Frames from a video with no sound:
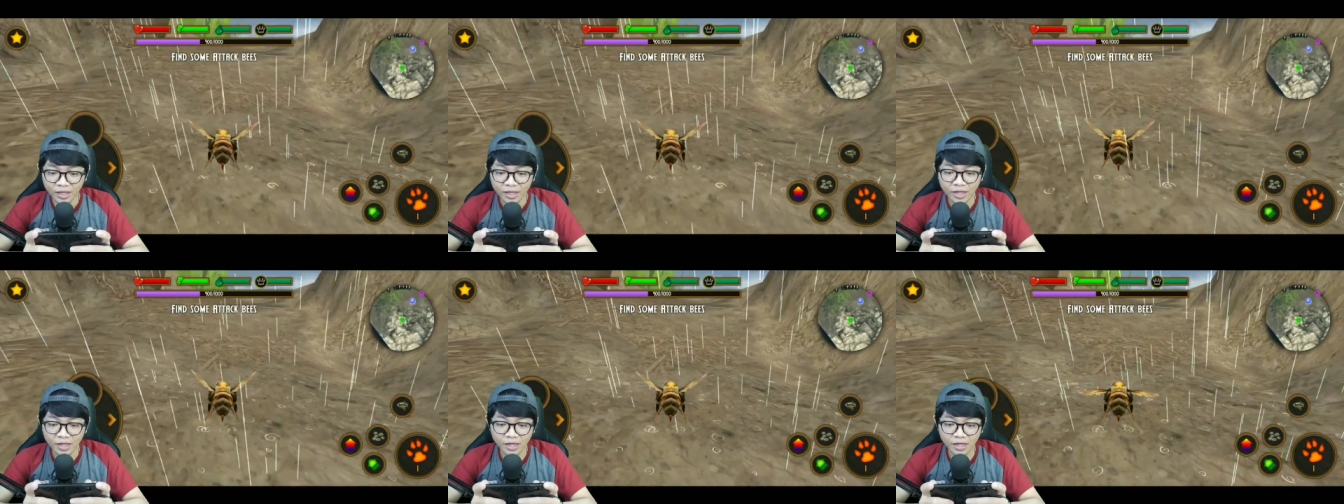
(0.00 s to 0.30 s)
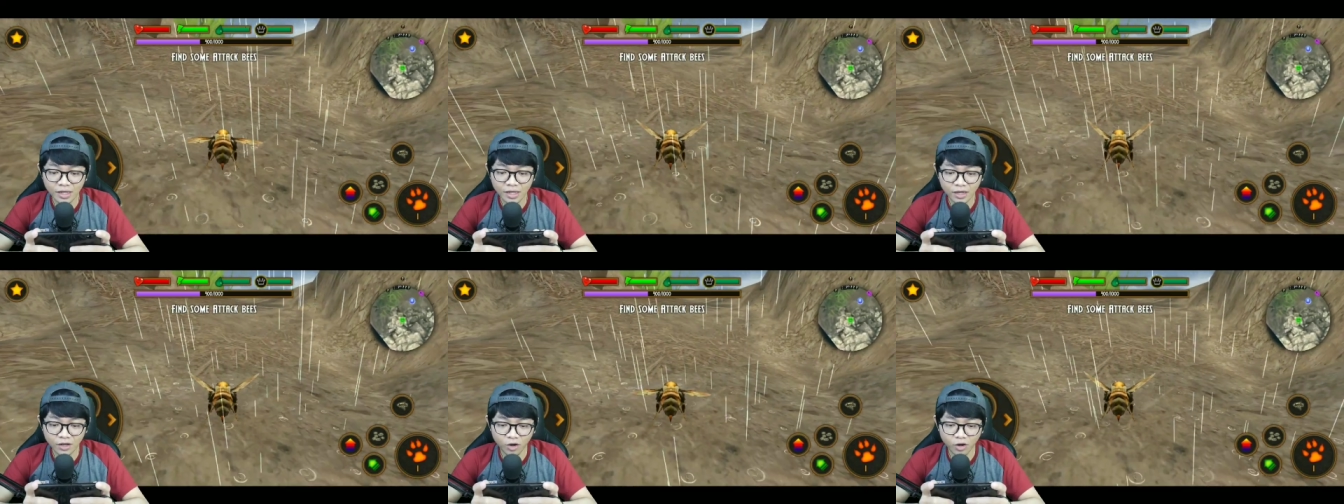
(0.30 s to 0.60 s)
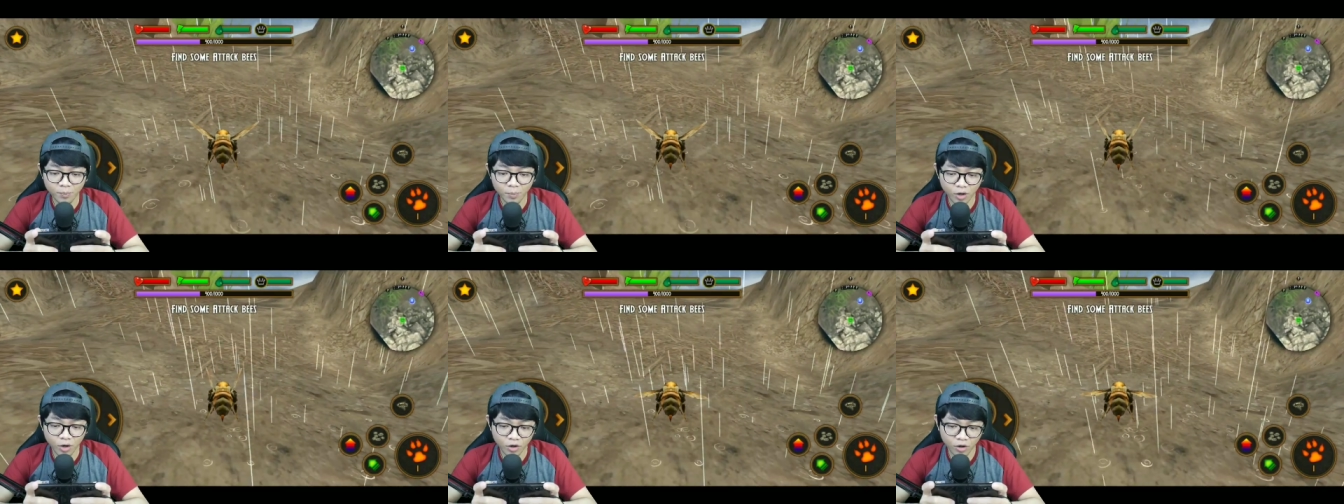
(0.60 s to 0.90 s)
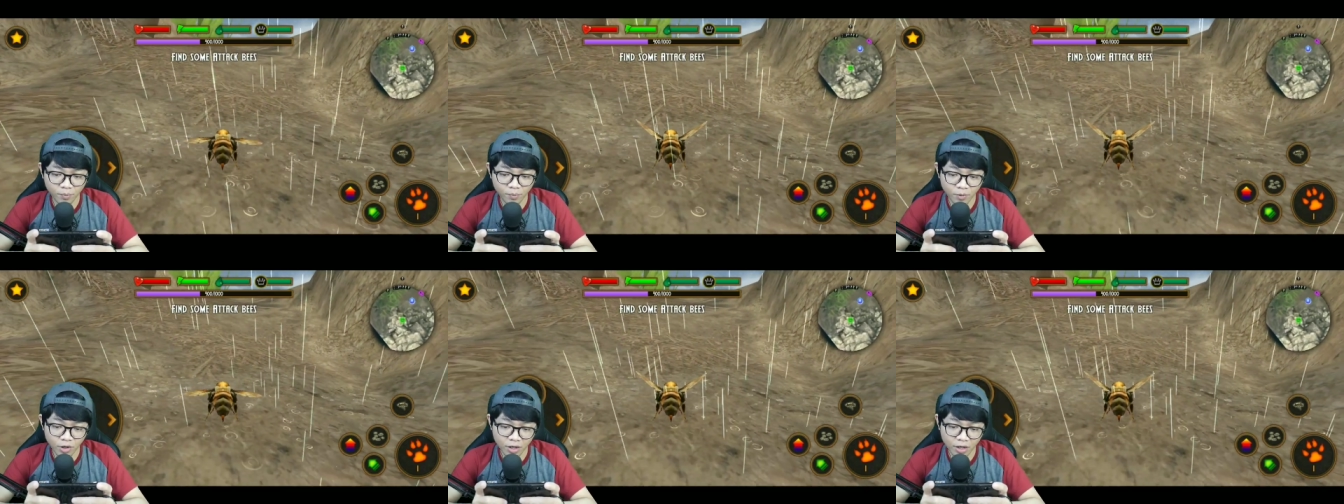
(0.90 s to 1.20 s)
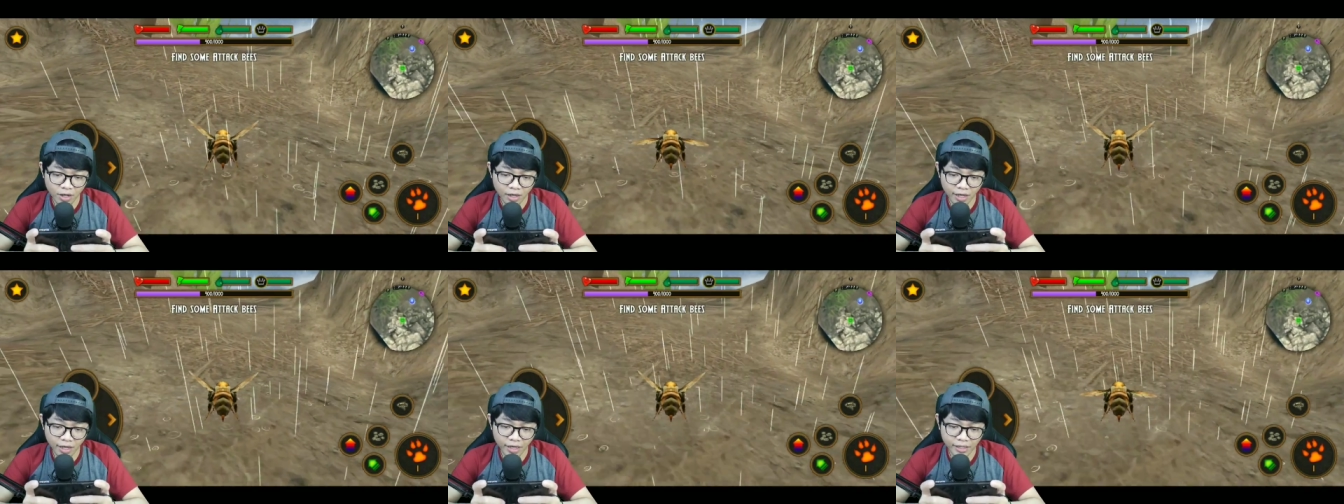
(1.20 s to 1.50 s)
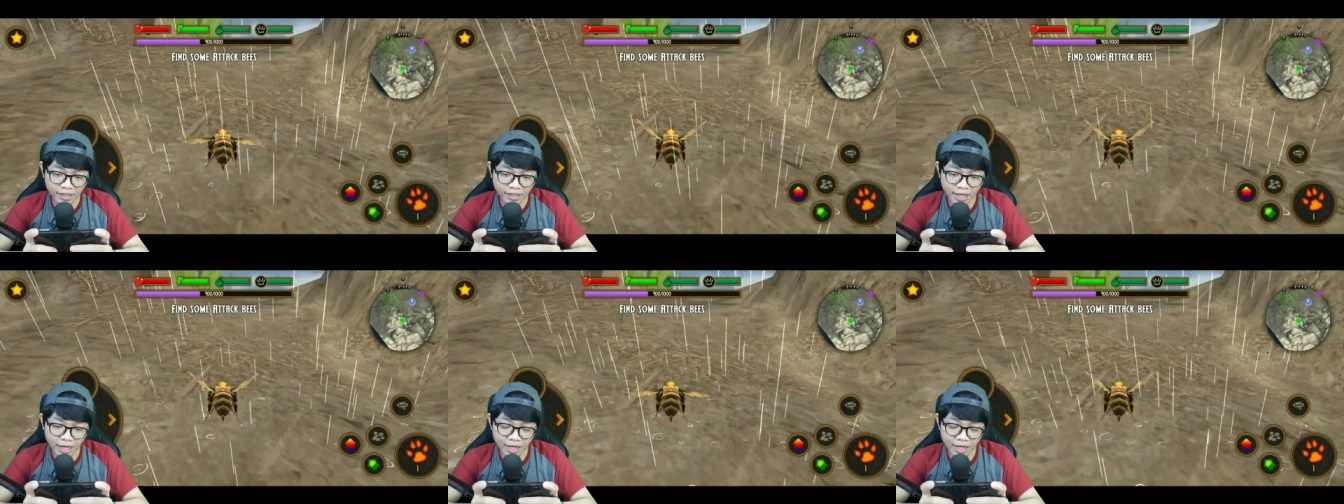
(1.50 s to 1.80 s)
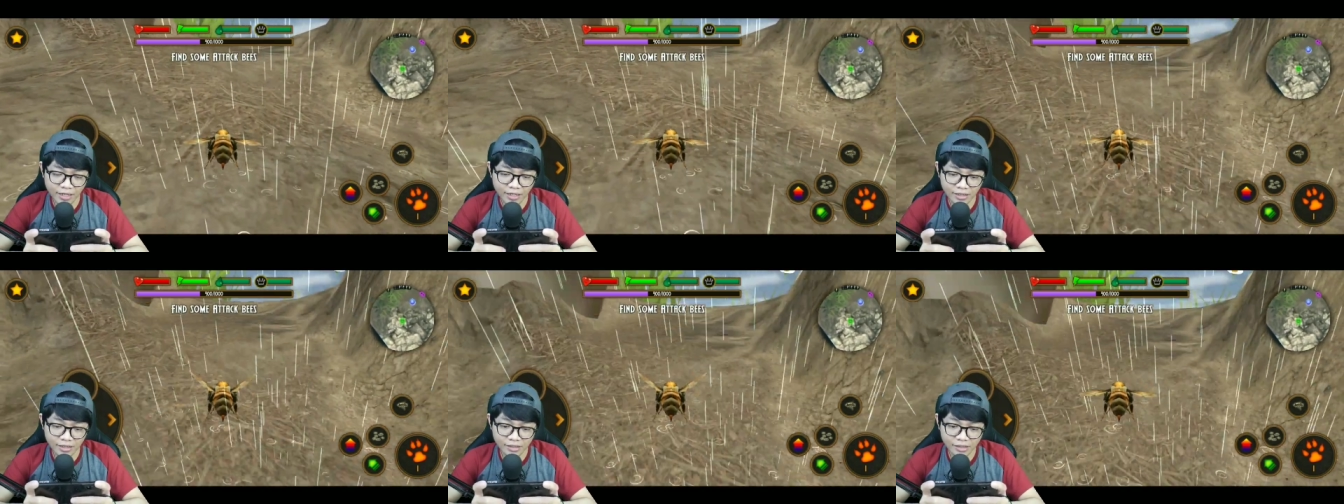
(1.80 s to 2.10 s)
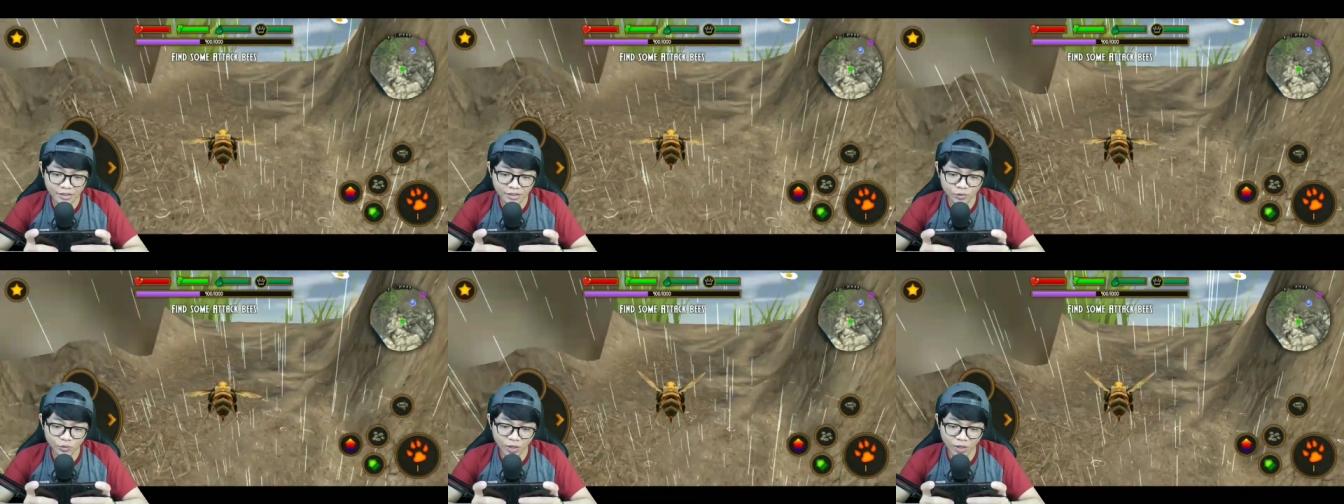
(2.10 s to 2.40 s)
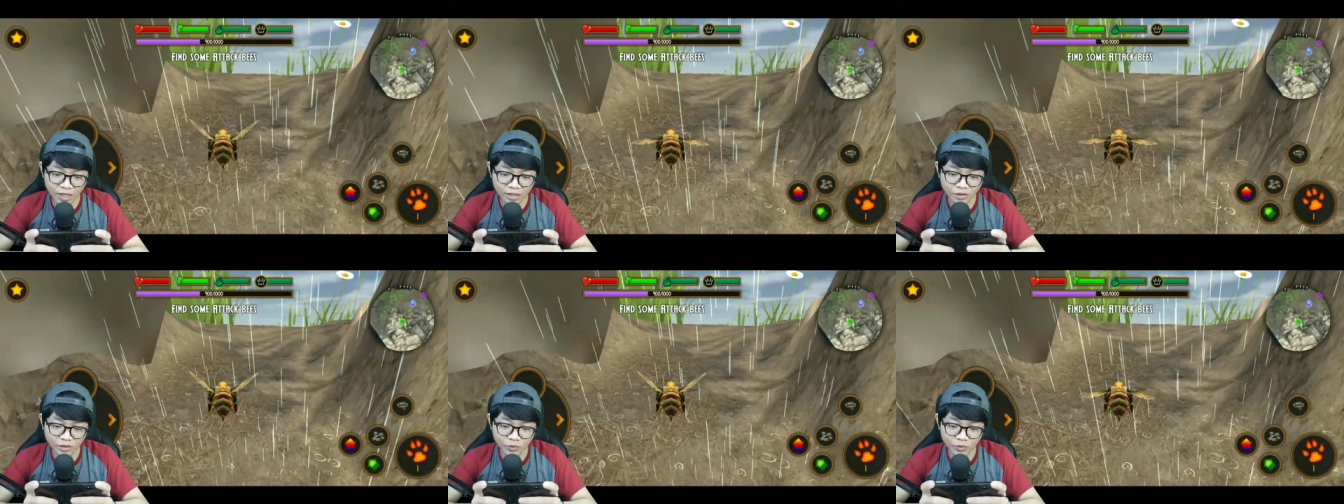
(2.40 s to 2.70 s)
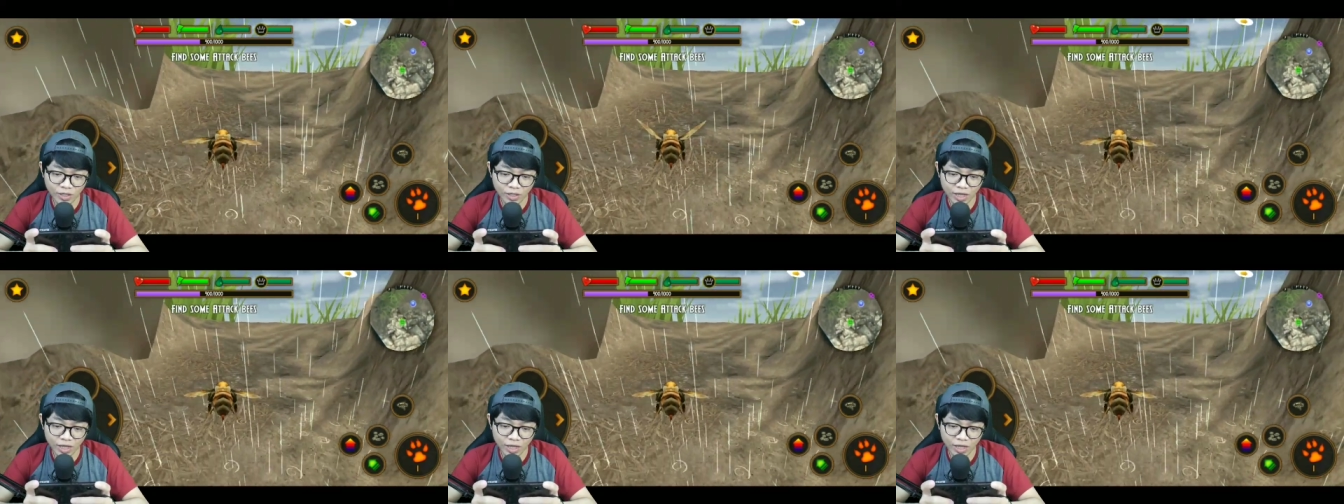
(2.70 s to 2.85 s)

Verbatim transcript: Uh, ngomong-ngomong, kayaknya ada sesuatu